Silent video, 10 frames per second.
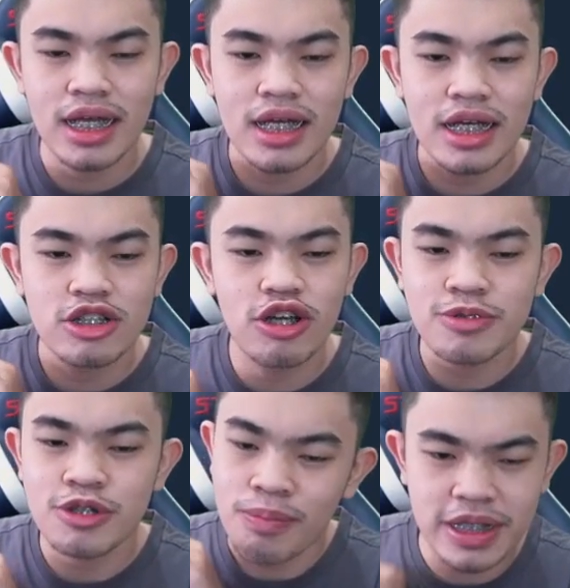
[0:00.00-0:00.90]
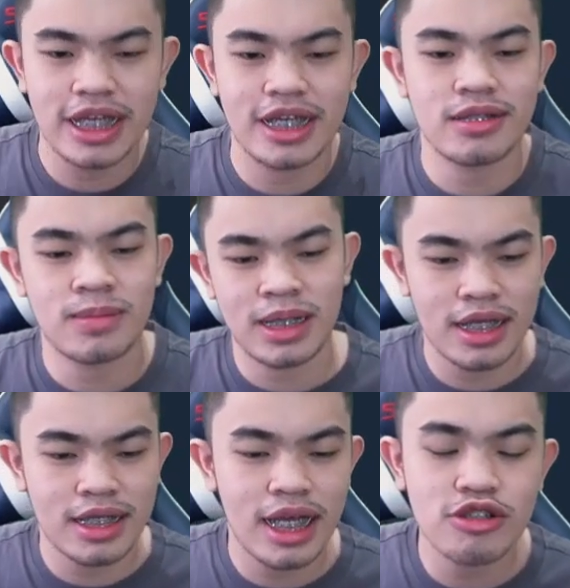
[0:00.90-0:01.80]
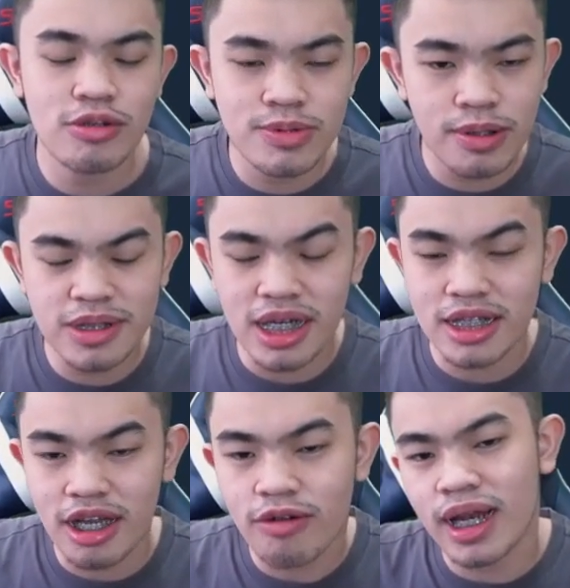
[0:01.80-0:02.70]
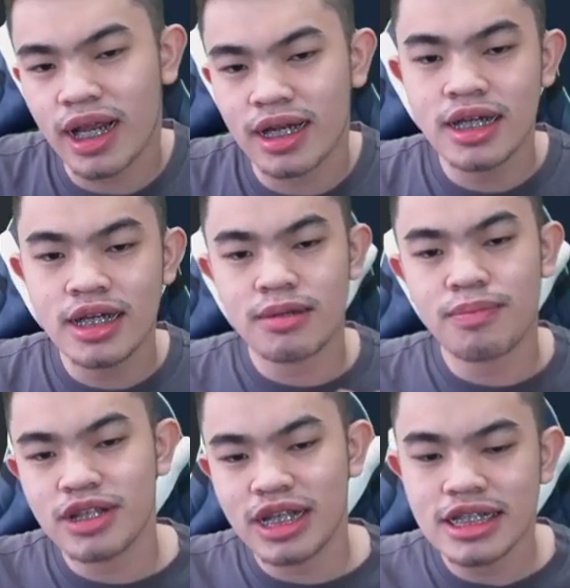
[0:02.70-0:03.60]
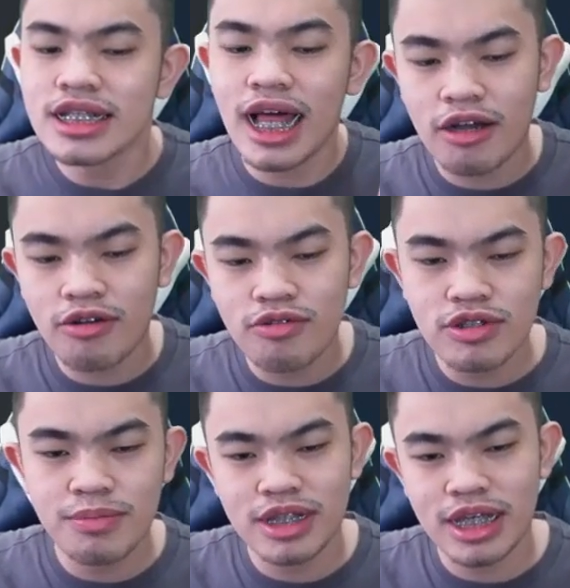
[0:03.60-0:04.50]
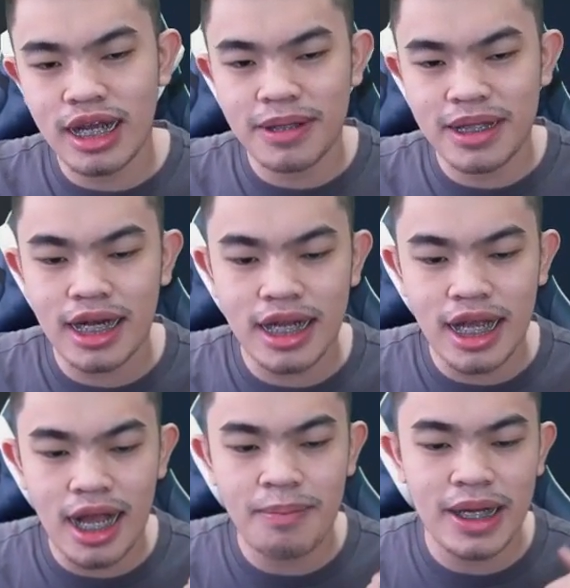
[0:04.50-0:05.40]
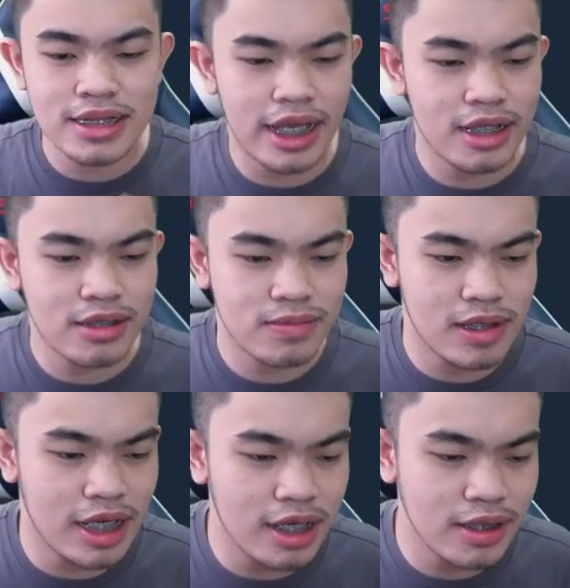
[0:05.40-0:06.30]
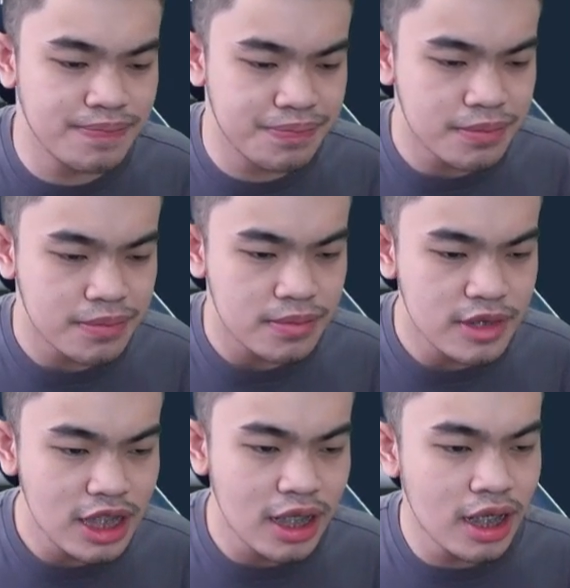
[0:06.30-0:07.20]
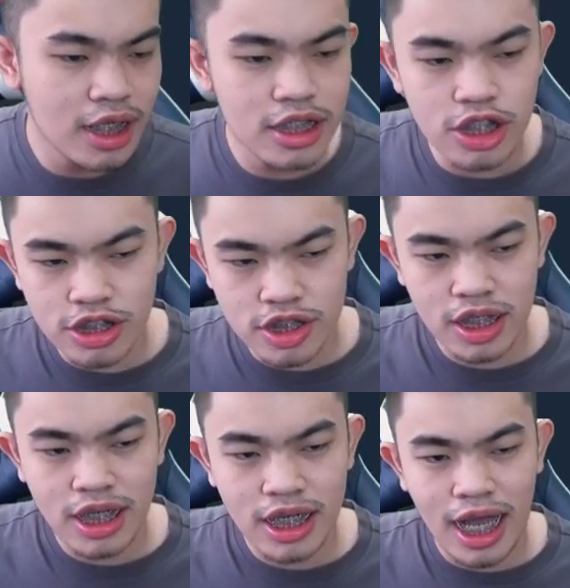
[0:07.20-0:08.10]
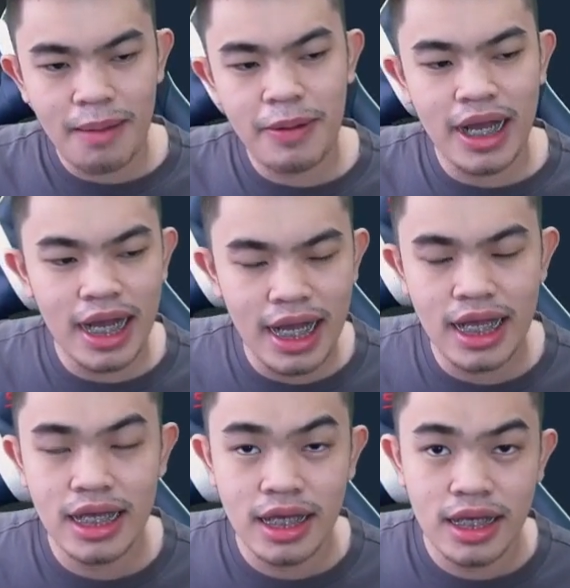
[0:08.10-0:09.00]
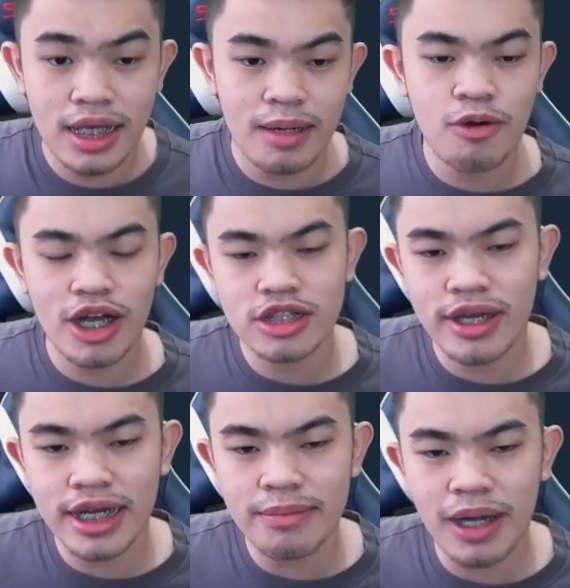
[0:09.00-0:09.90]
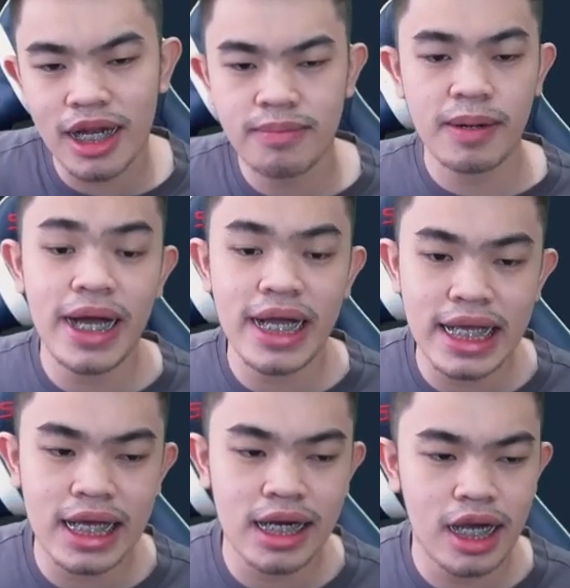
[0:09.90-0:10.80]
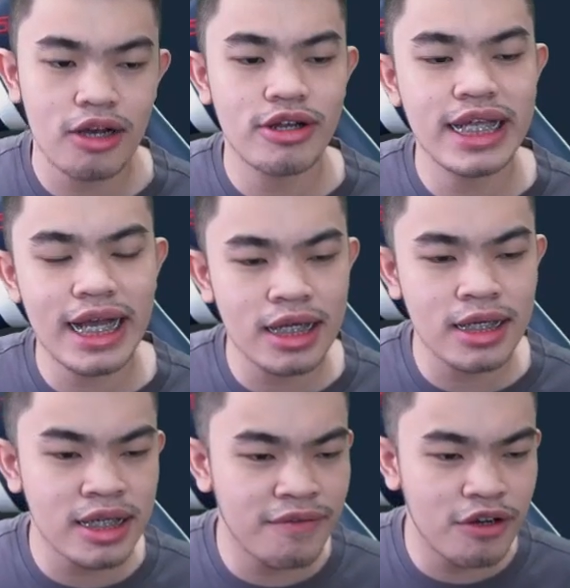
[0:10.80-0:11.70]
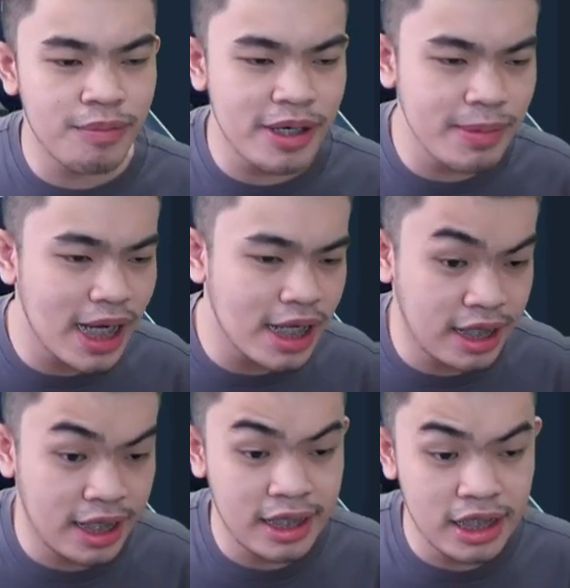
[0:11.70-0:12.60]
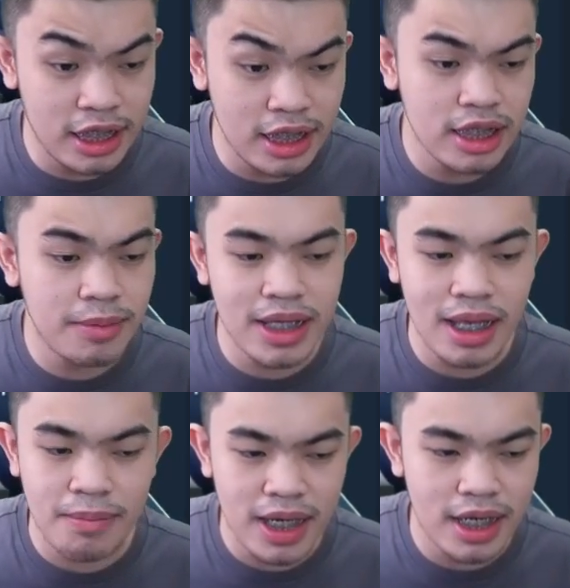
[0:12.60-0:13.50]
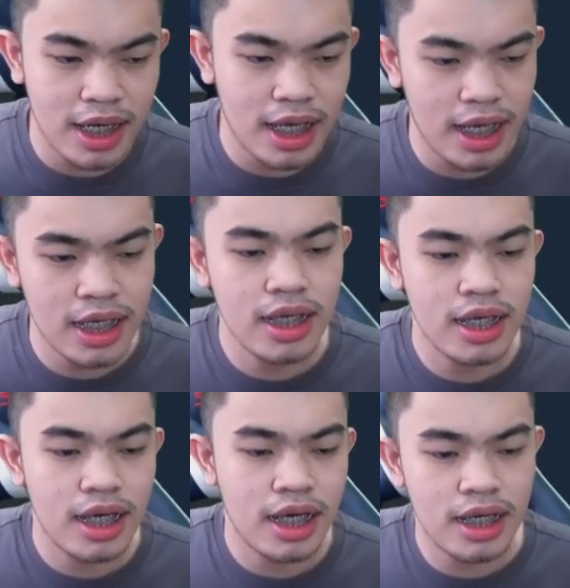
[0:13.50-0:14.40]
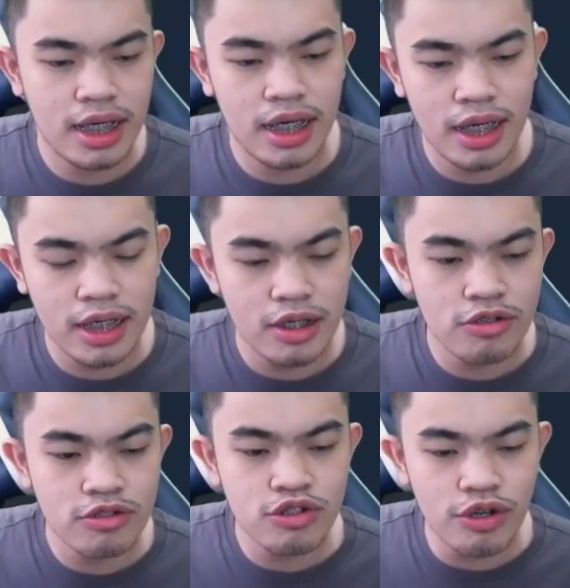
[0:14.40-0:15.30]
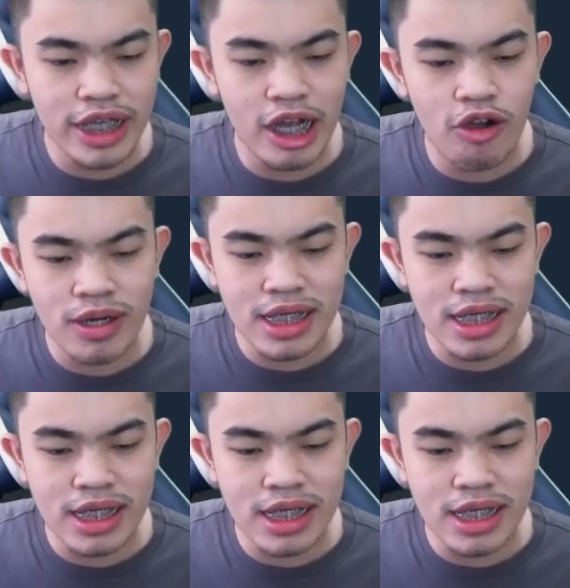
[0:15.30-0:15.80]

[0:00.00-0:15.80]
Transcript: job-jobnya ya teman ya dan job-jobnya nanti aku bakalan sebutin setelah aku nyebutin updateannya apa aja ya teman ya terus apakah Among Us 2 ini bakalan berbayar kalau yang developer bilangnya ini yang pertama adalah Eh, untuk yang ownernya